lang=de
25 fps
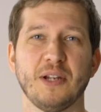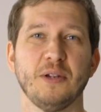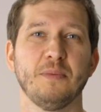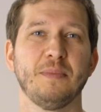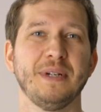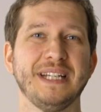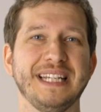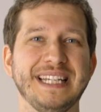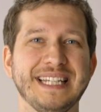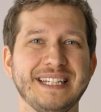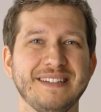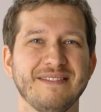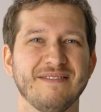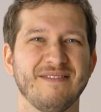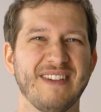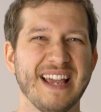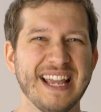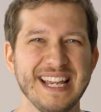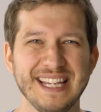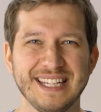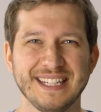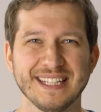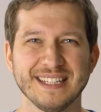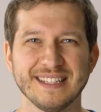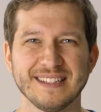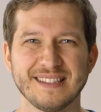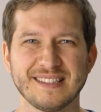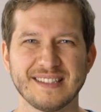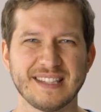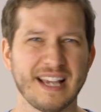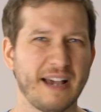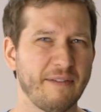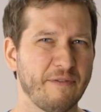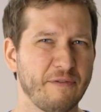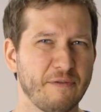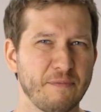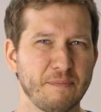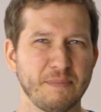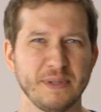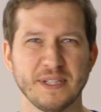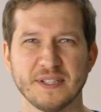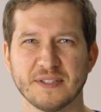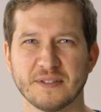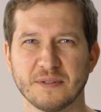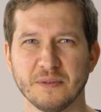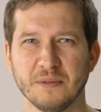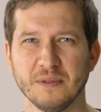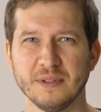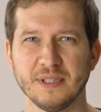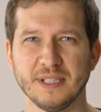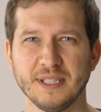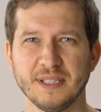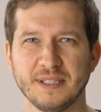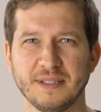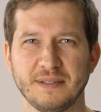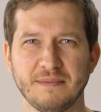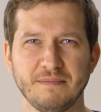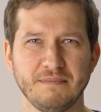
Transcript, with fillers: überlegen, welche Zapfpistole